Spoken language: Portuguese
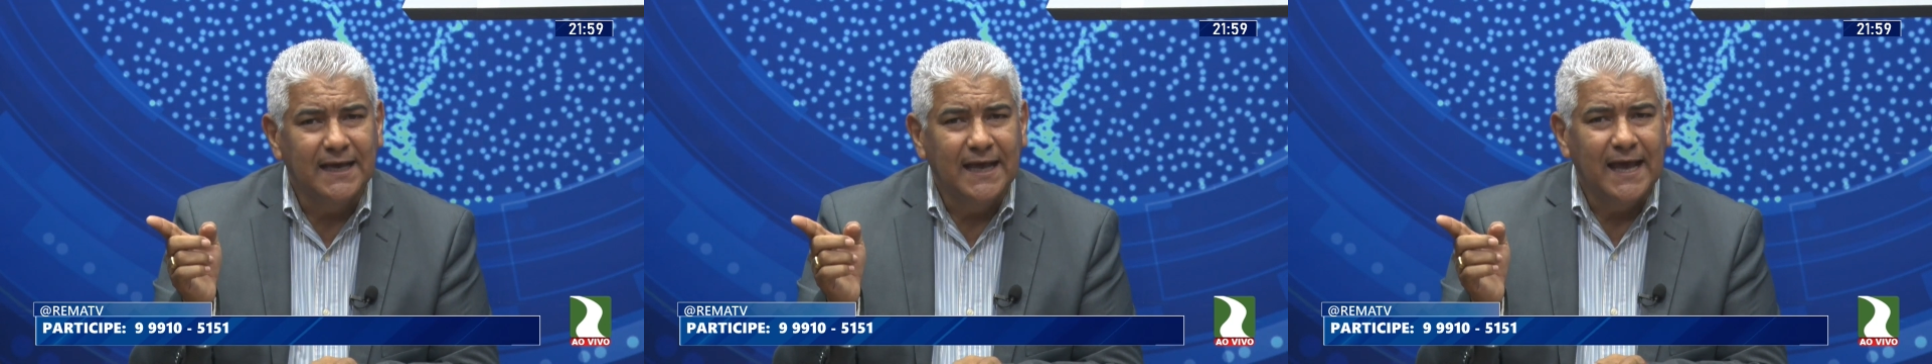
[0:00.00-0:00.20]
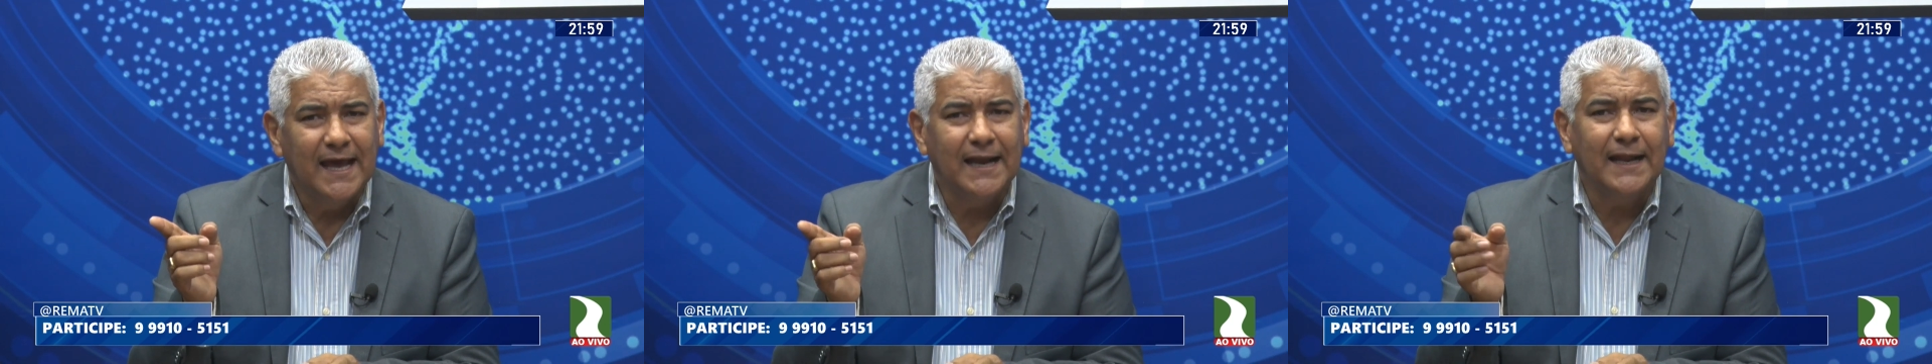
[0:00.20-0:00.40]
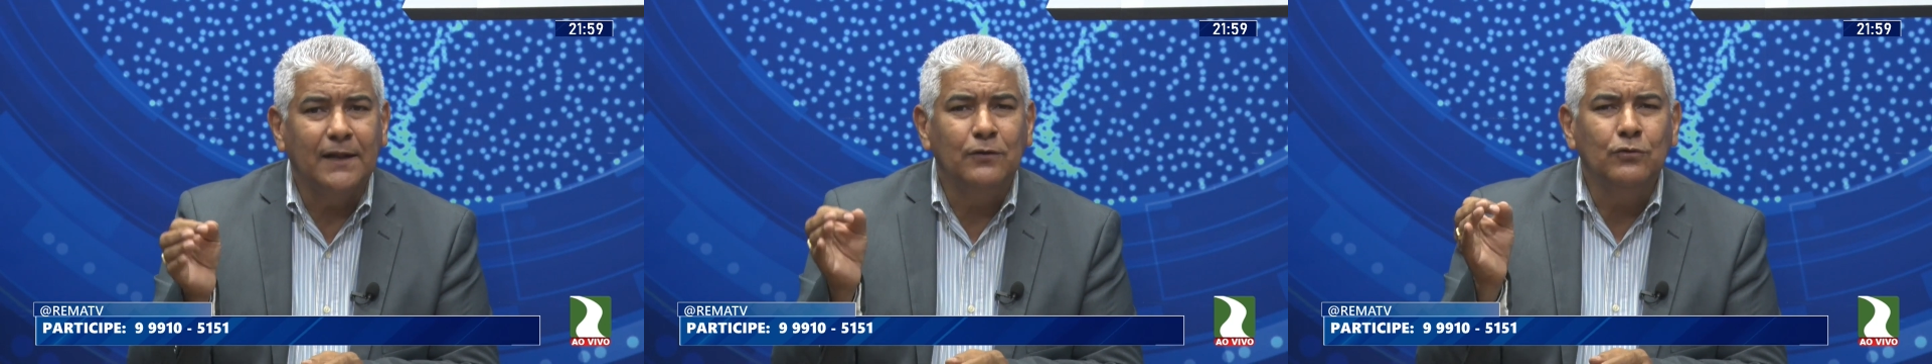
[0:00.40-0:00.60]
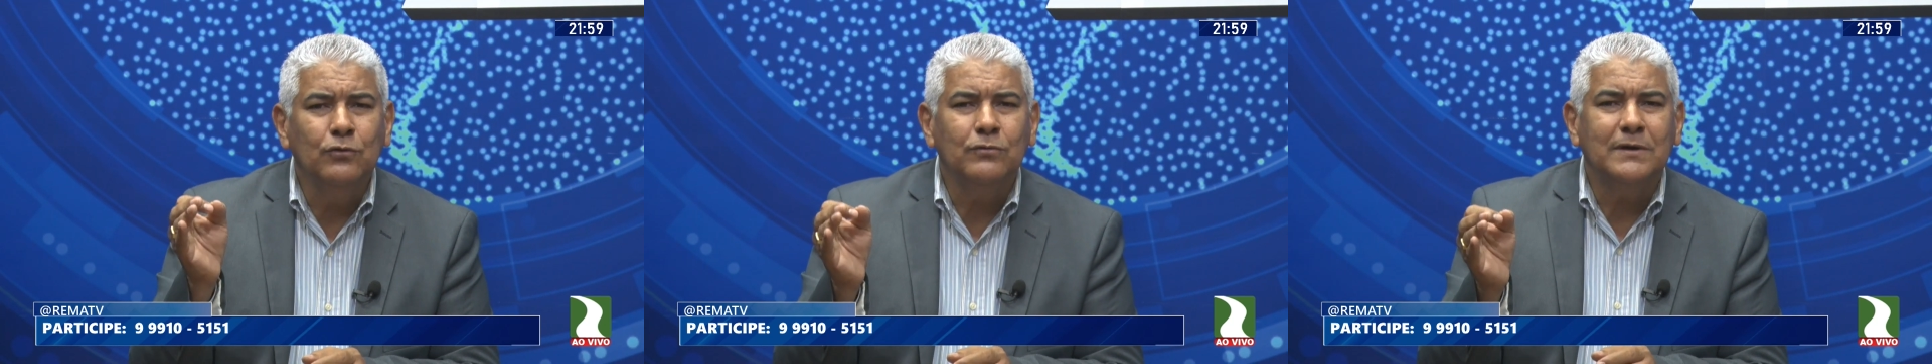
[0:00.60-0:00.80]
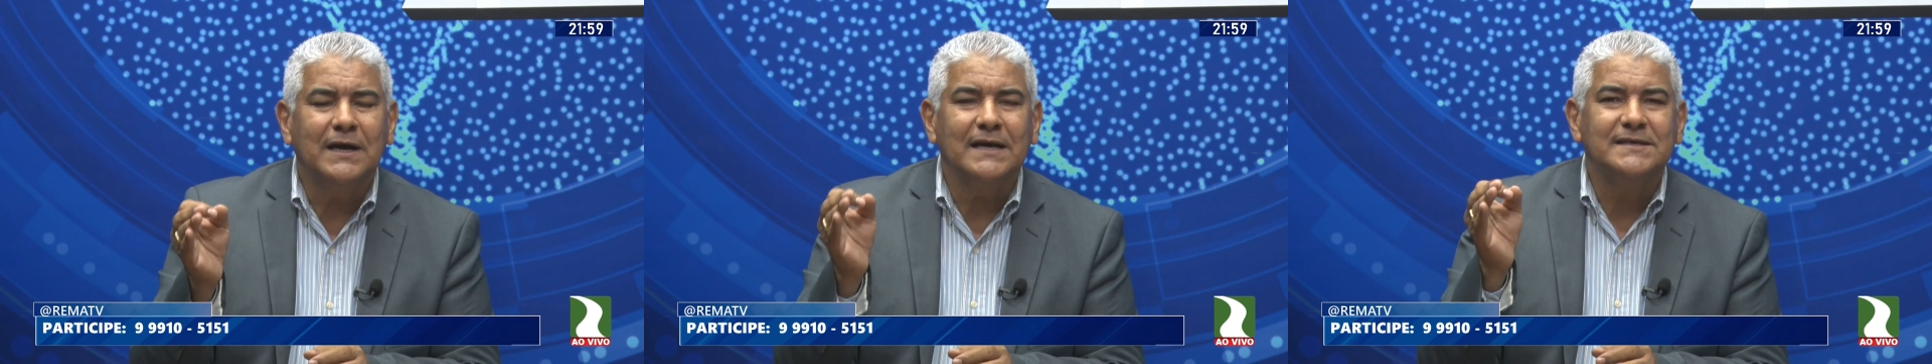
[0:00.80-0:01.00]
ela
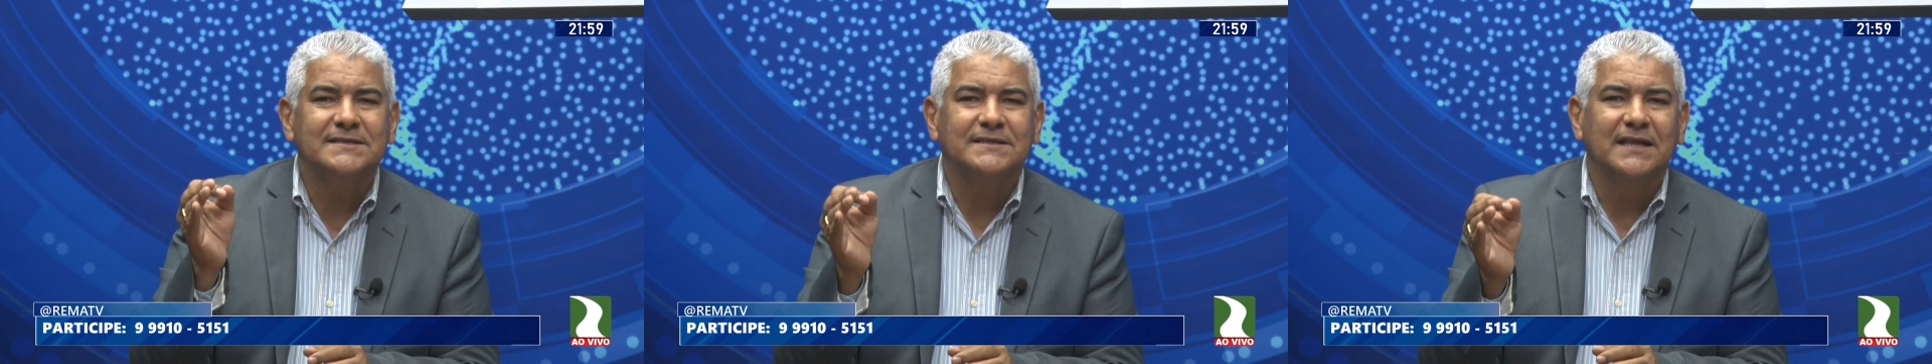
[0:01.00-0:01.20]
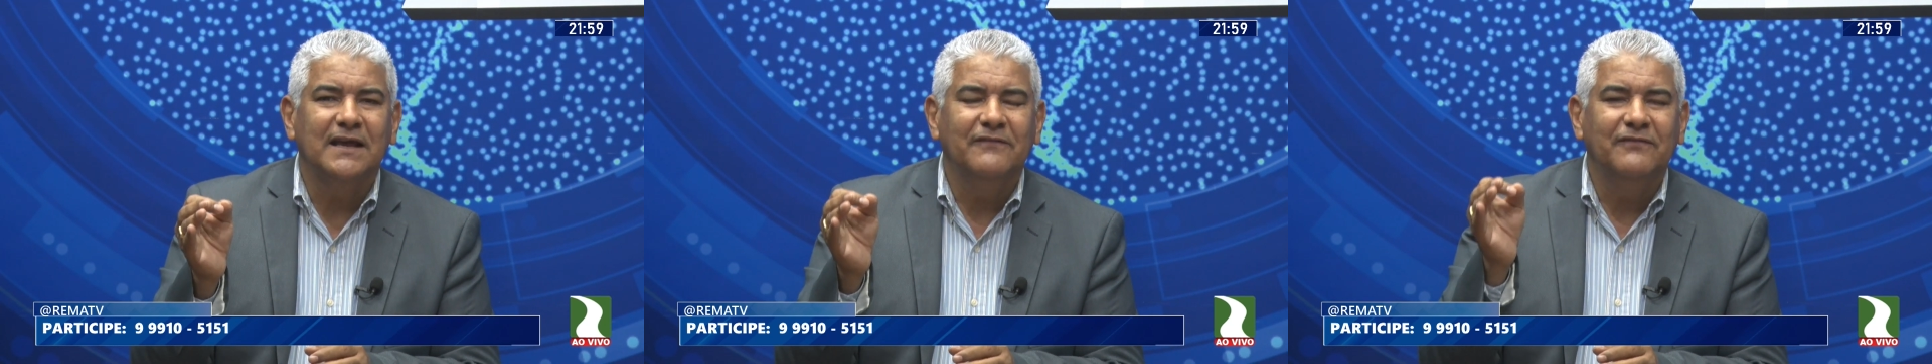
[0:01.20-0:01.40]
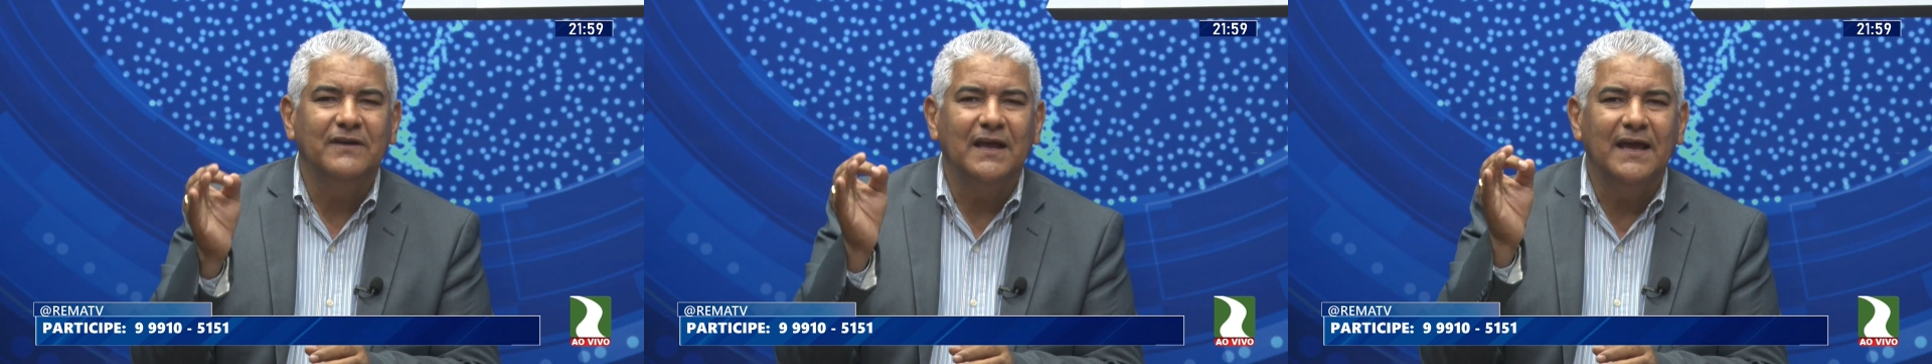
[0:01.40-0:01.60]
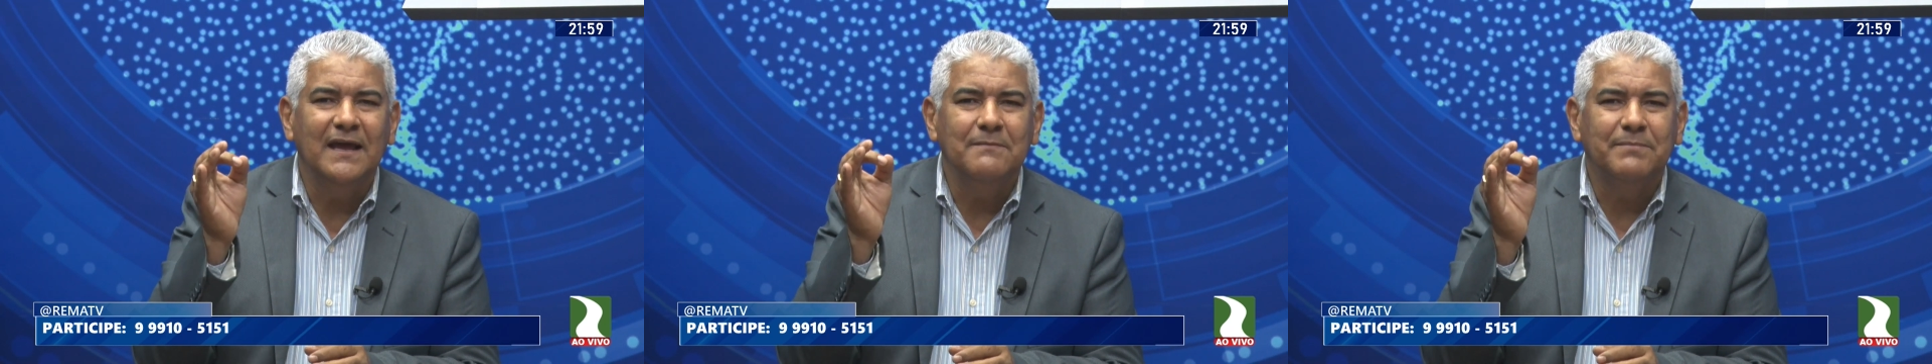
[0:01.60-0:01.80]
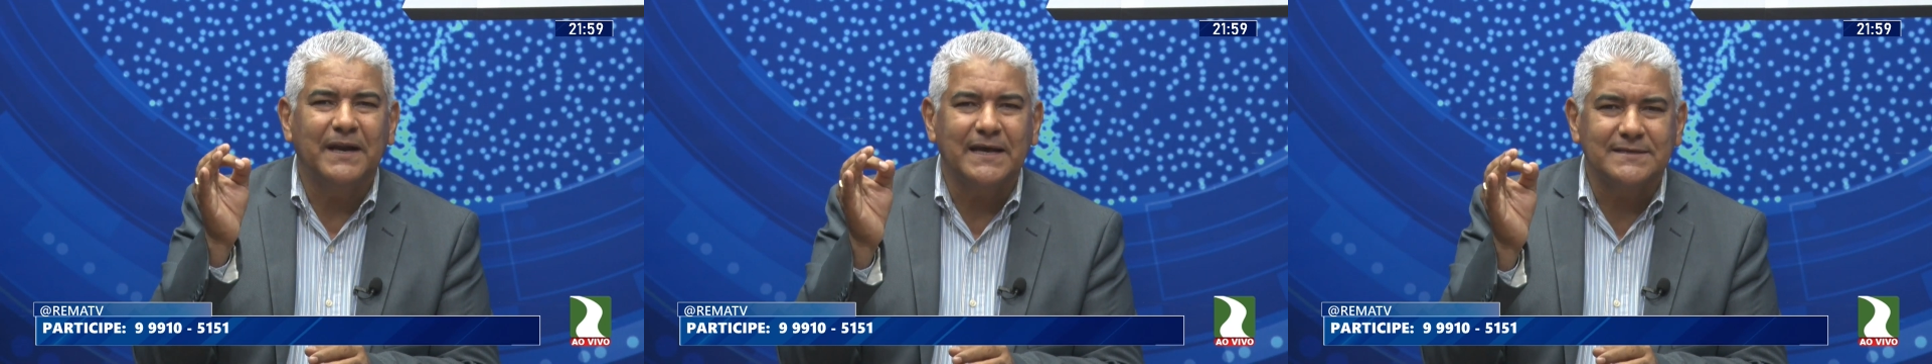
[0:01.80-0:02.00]
nunca esteve
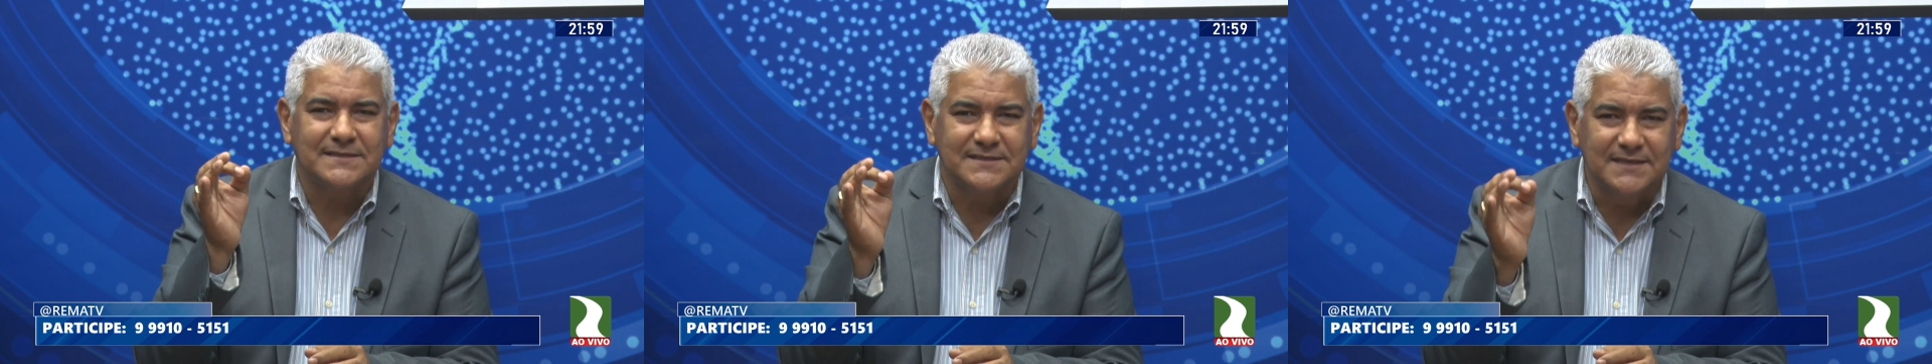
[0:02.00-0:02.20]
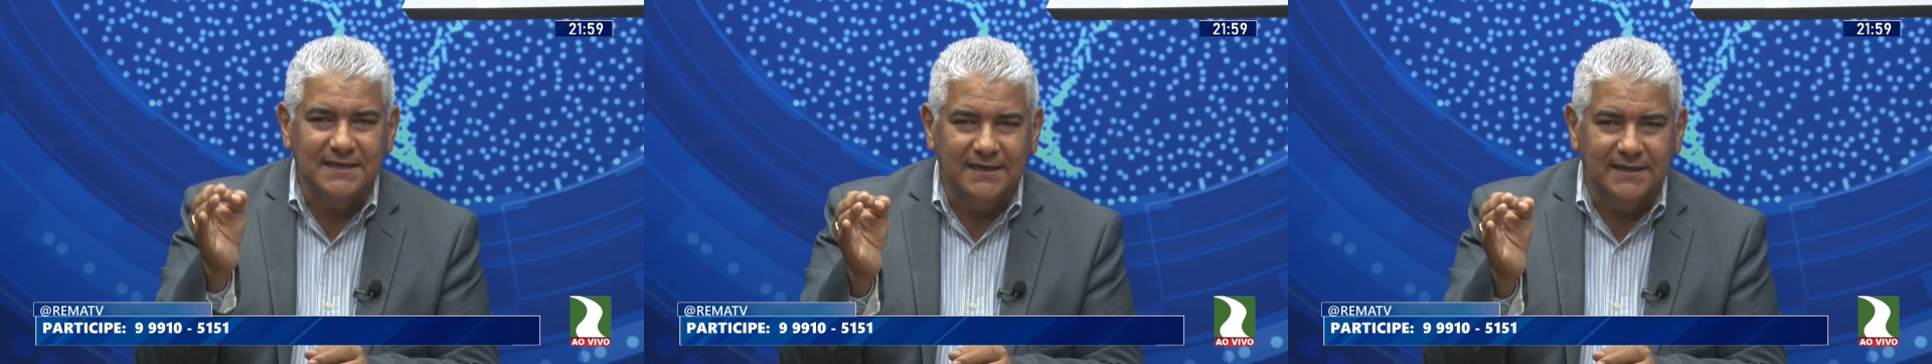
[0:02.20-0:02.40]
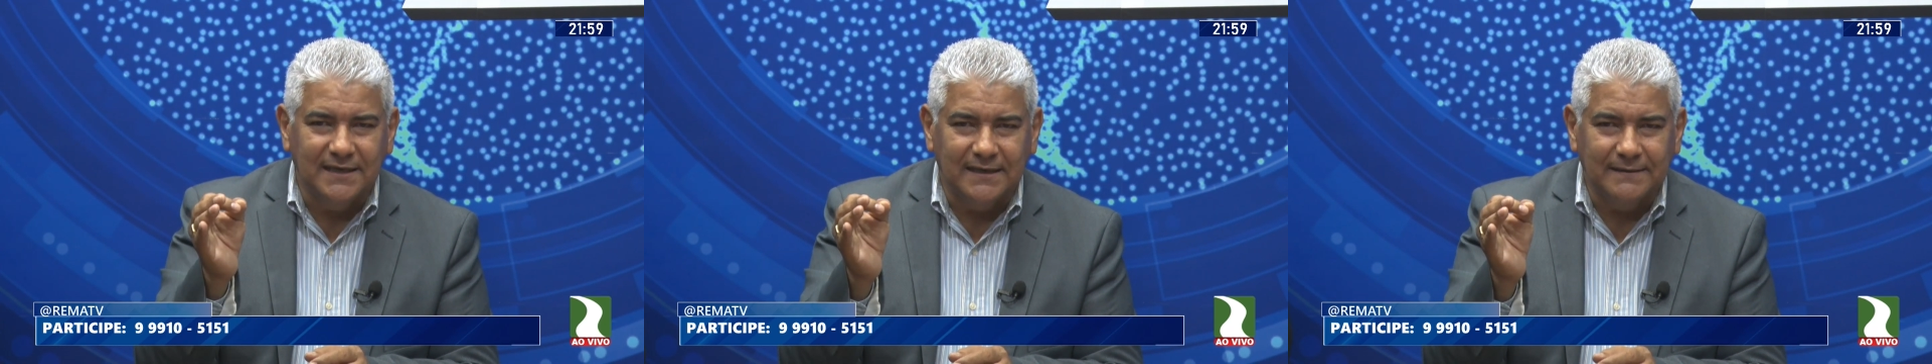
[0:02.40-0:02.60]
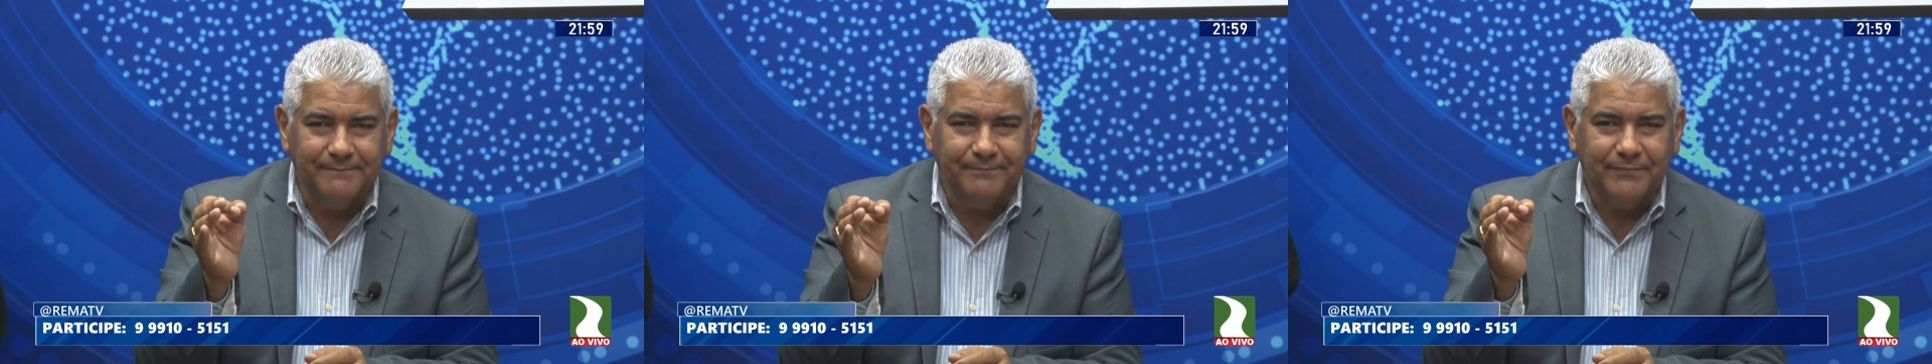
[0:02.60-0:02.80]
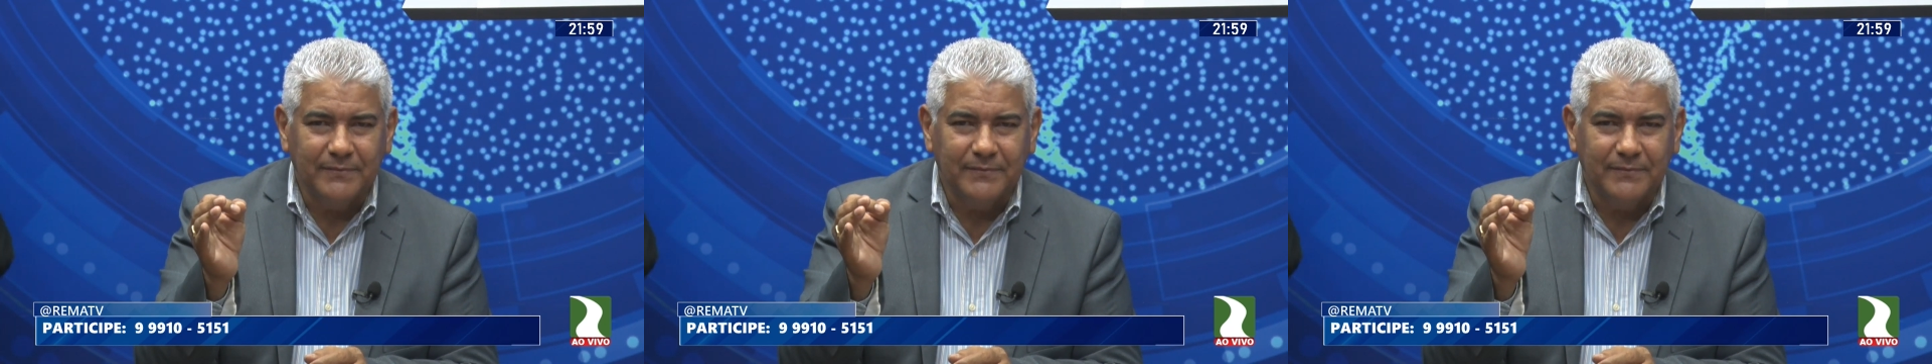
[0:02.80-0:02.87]
em Brasília.